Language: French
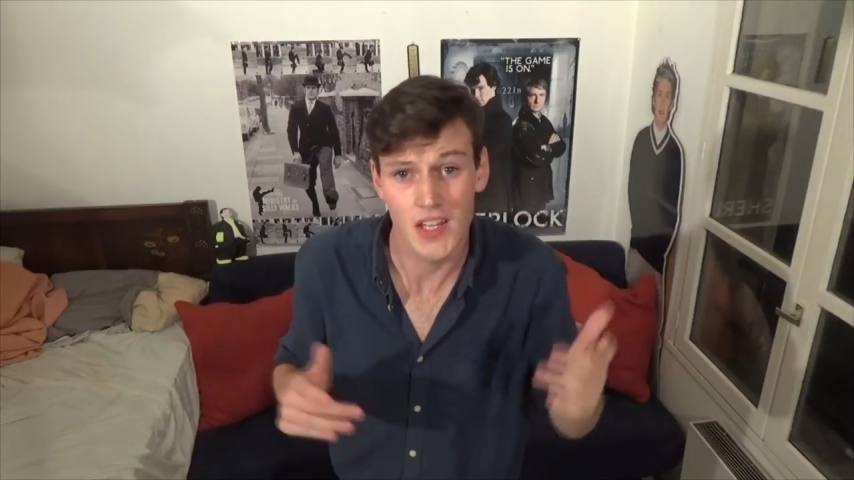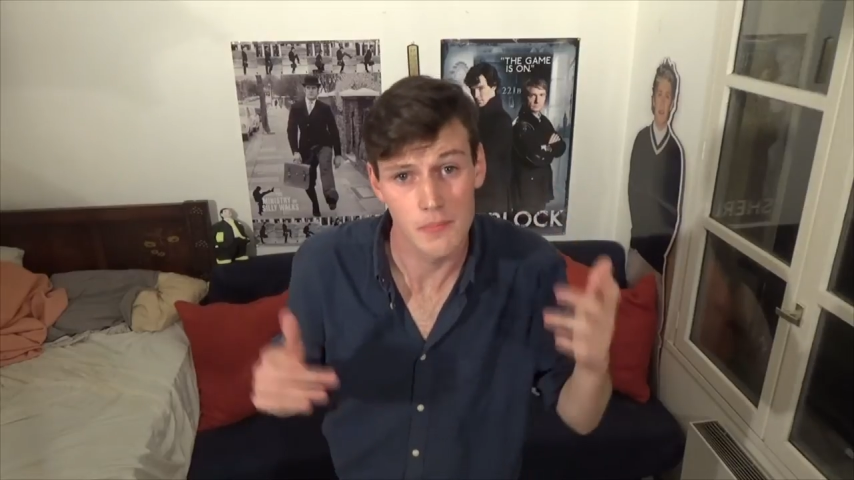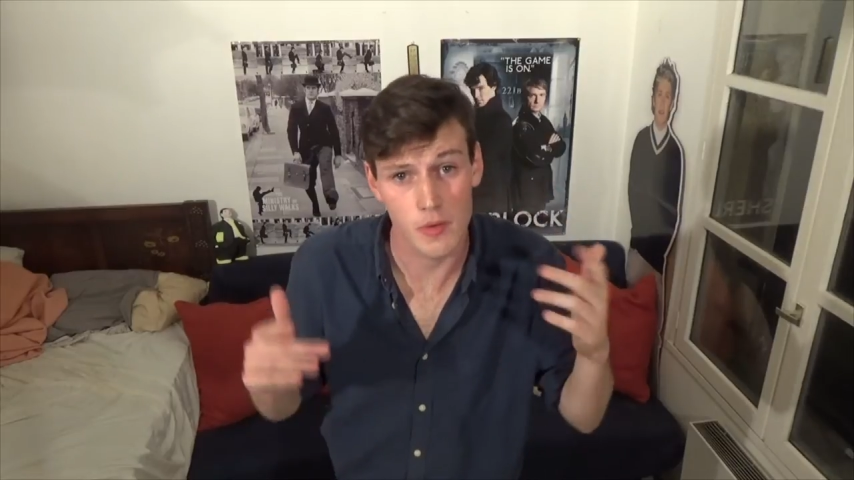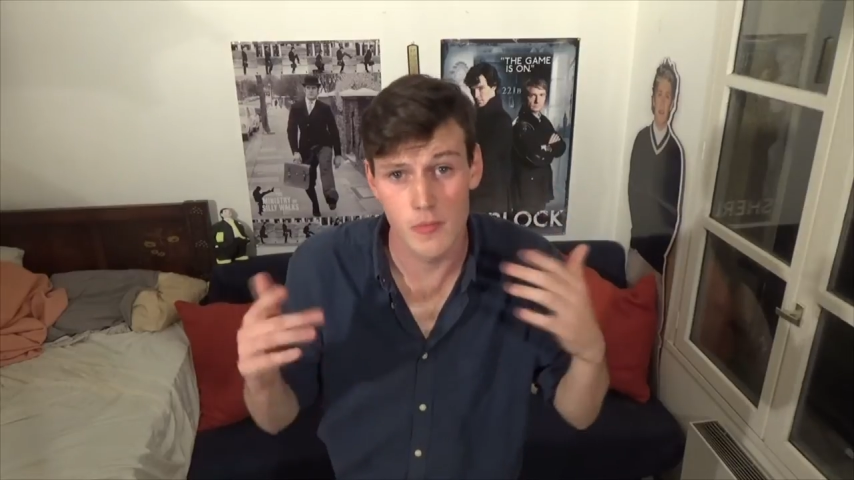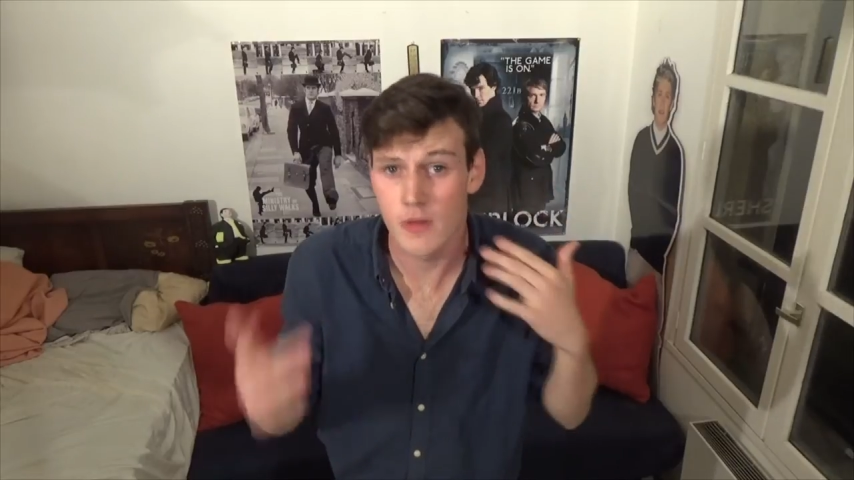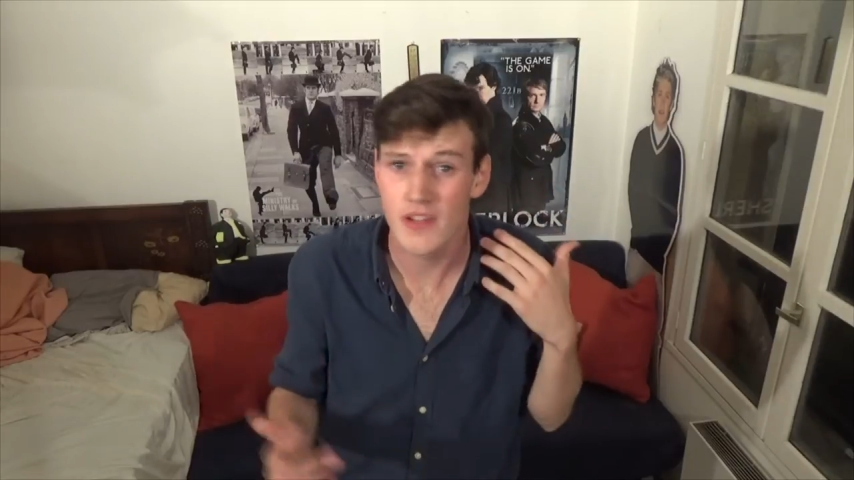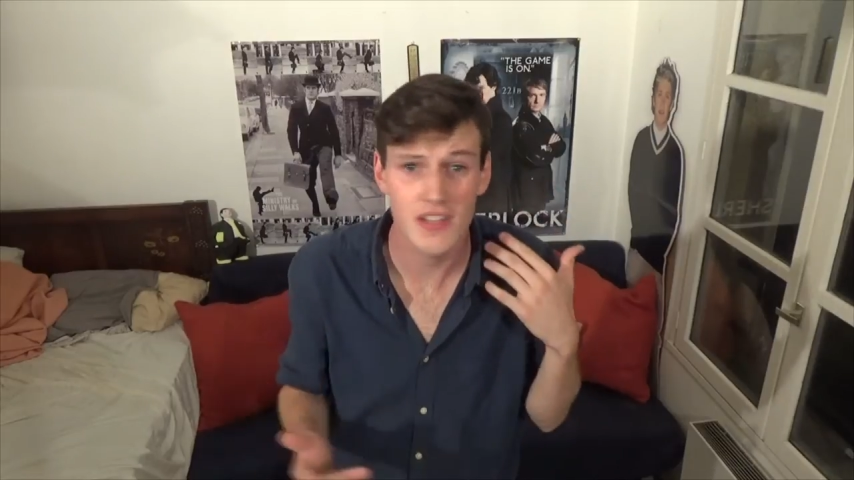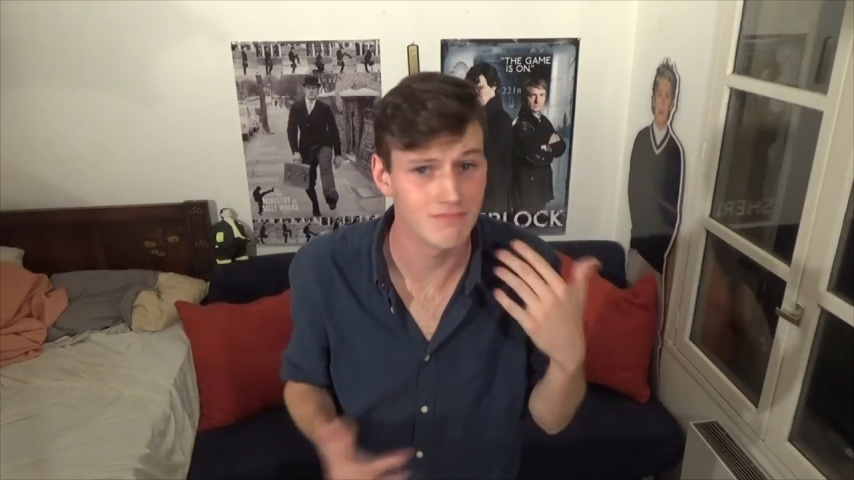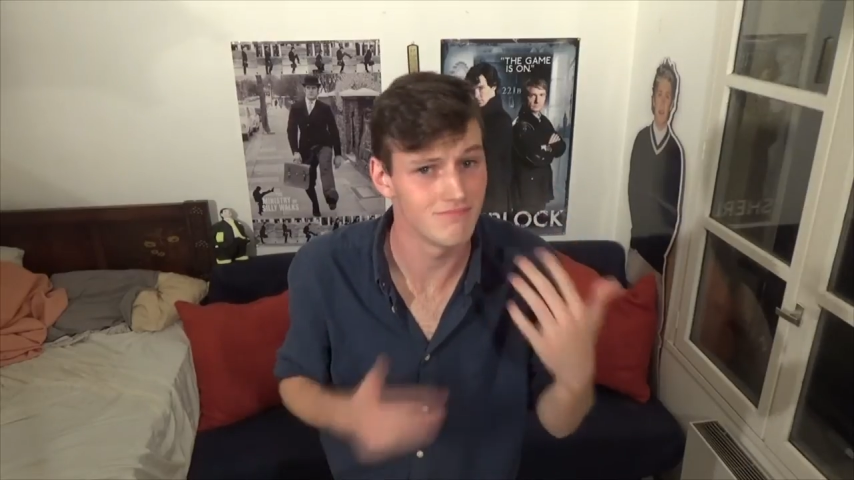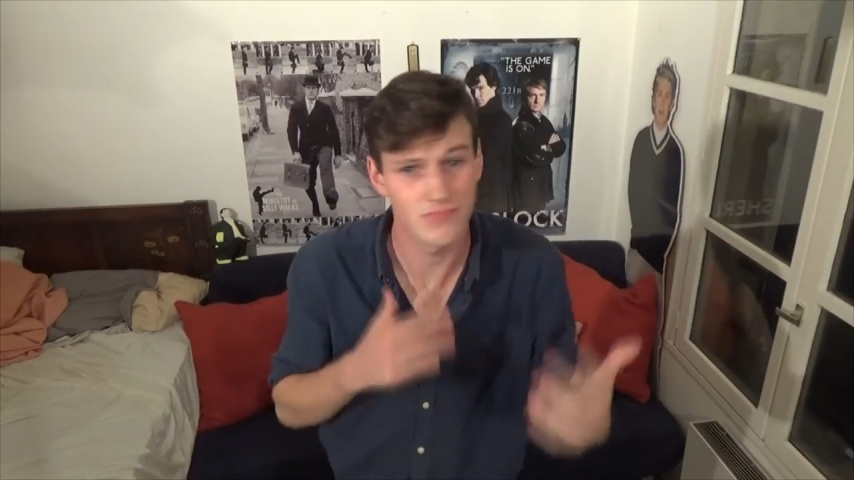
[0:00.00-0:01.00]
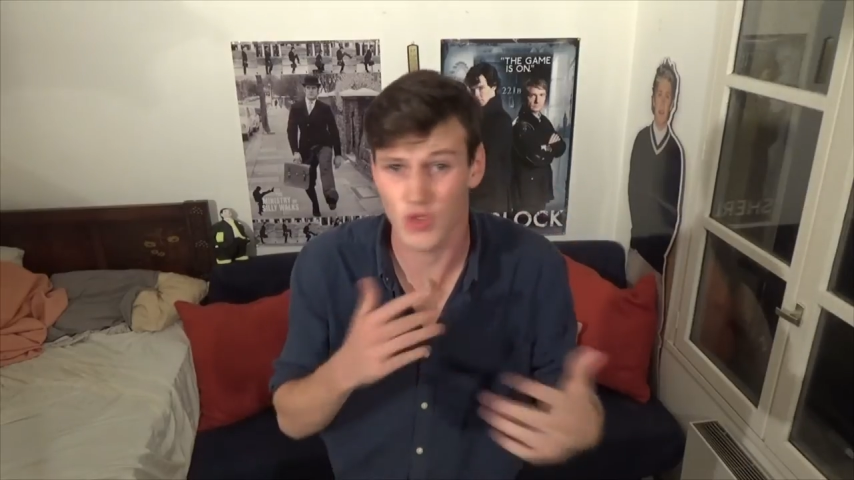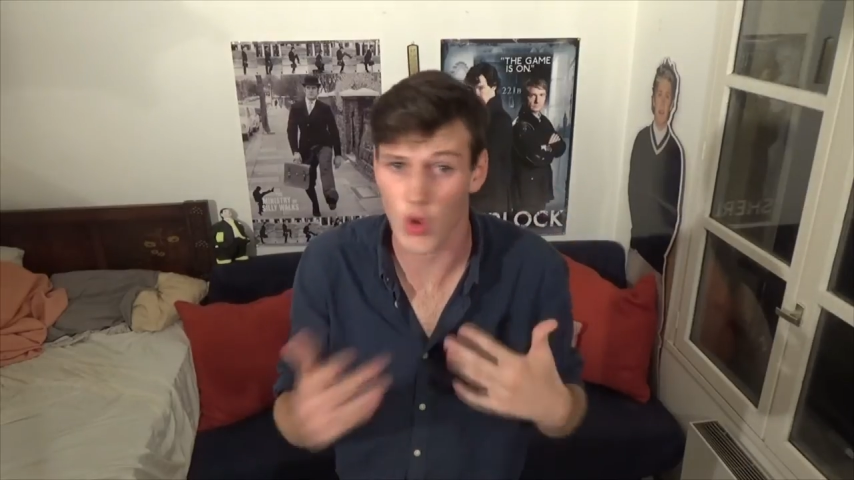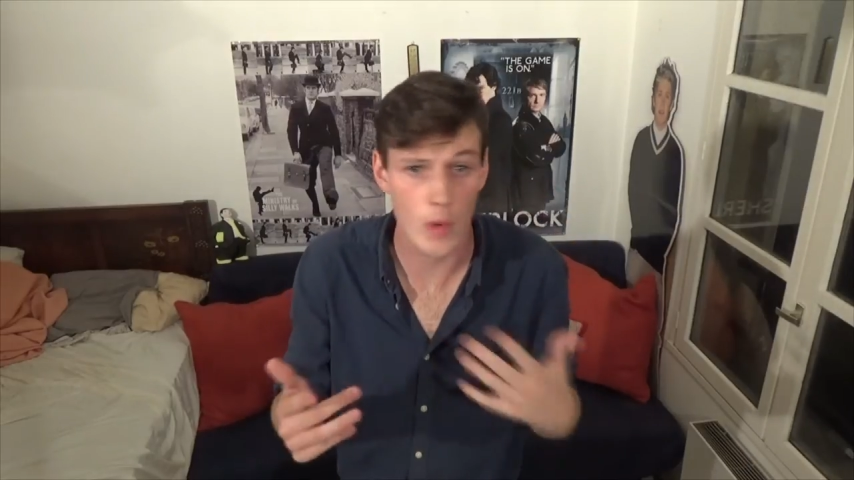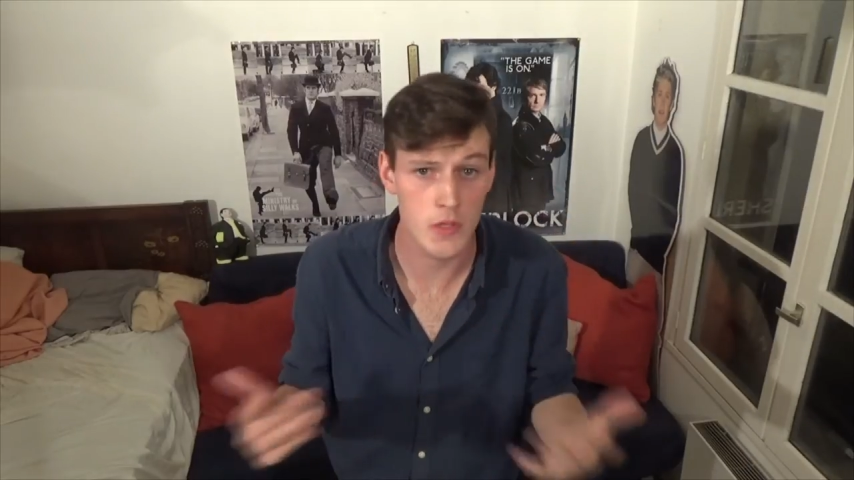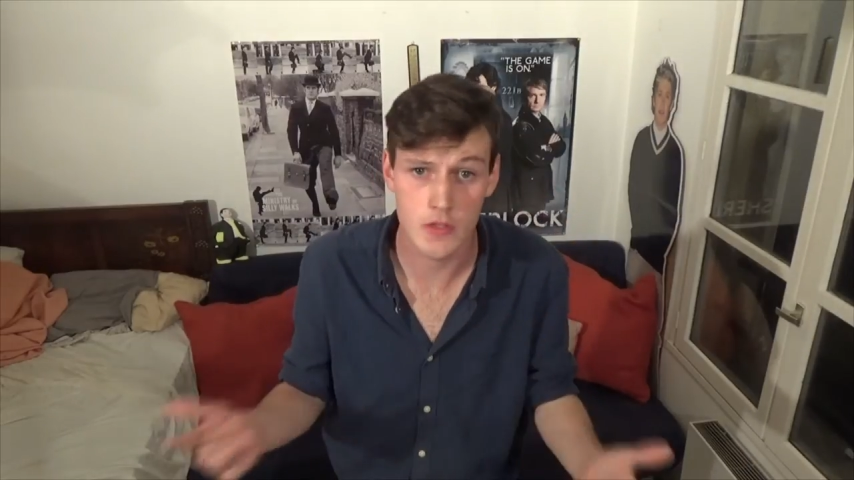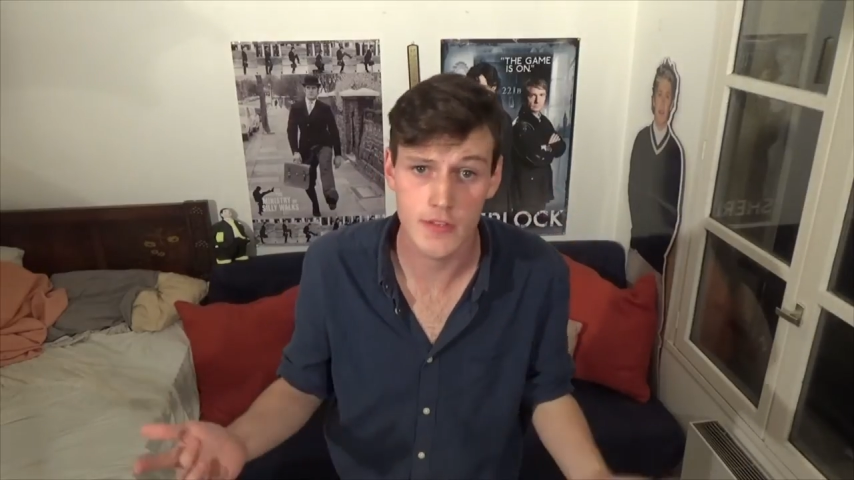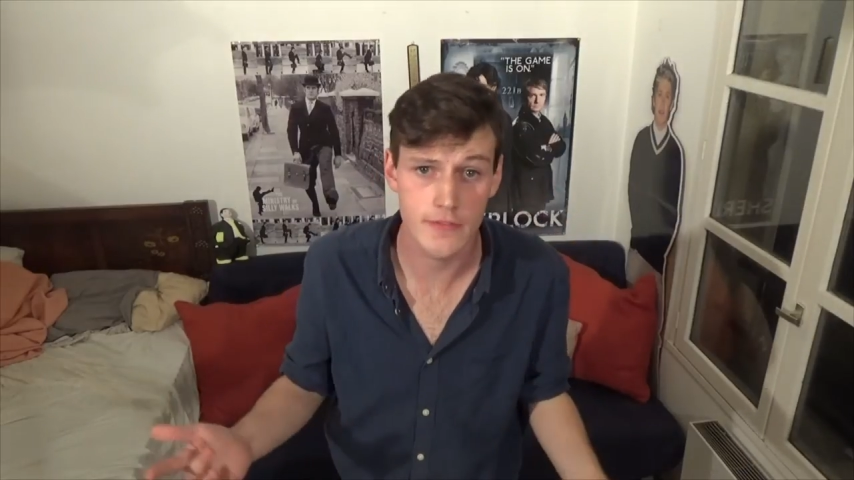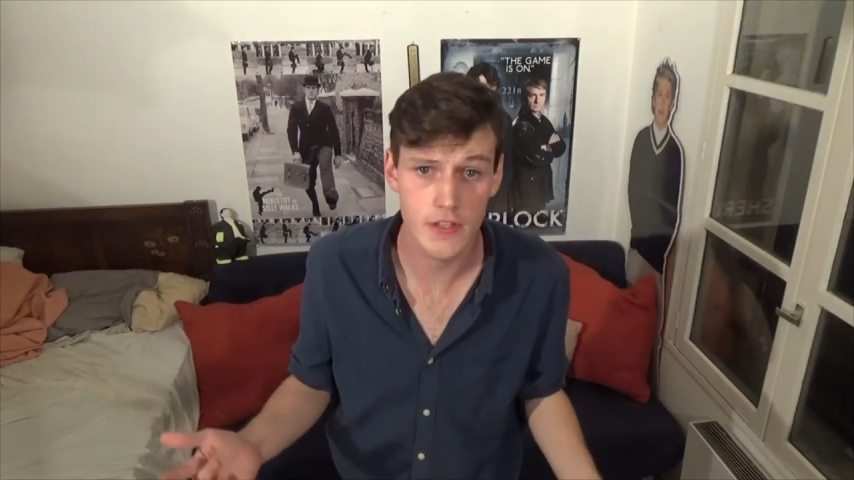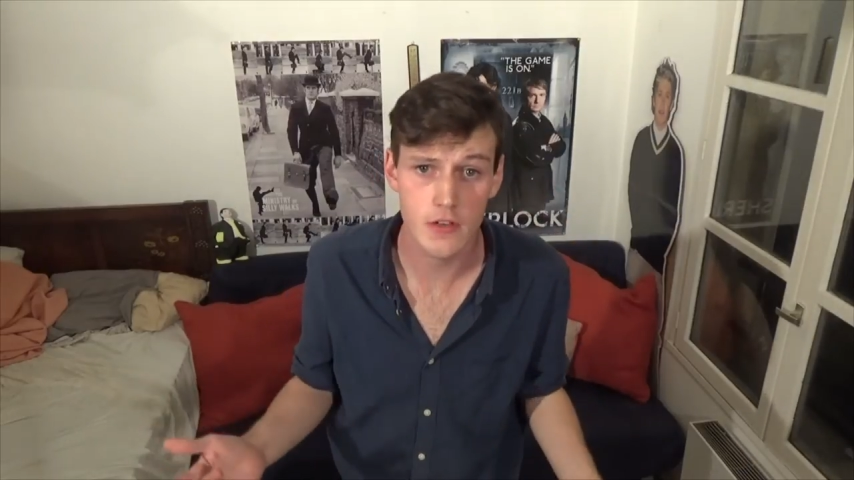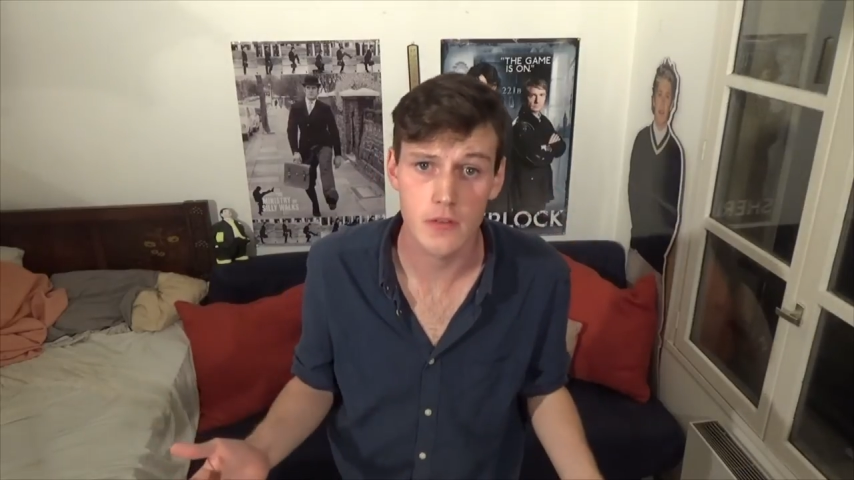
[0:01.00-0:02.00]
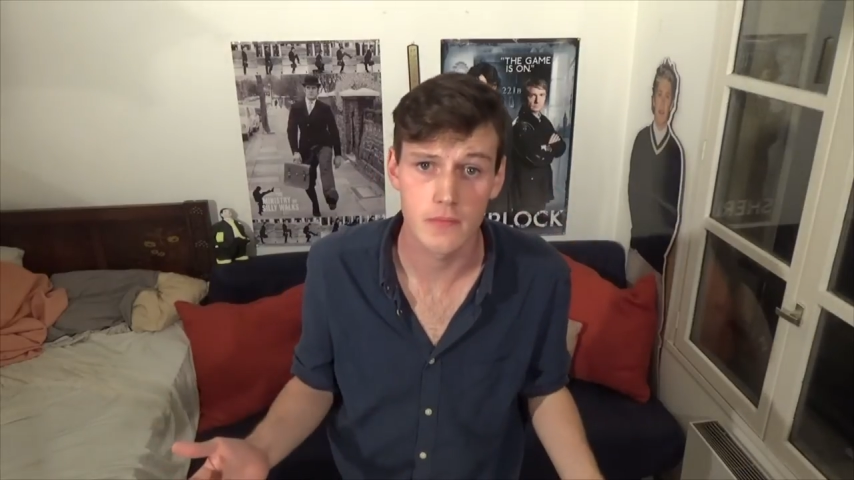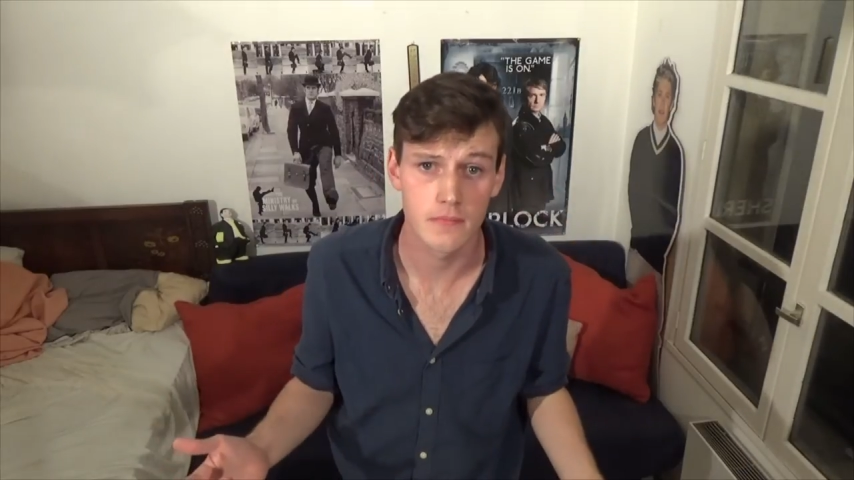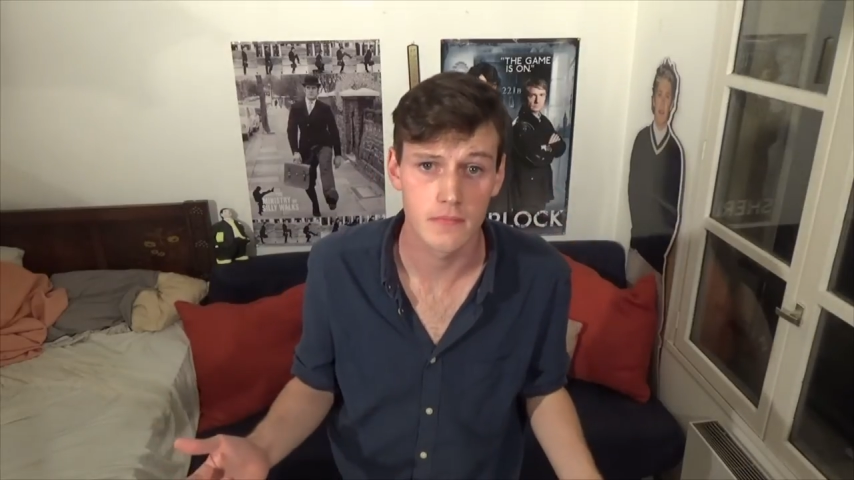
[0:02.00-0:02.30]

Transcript: pour meubler trois minutes de vidéo.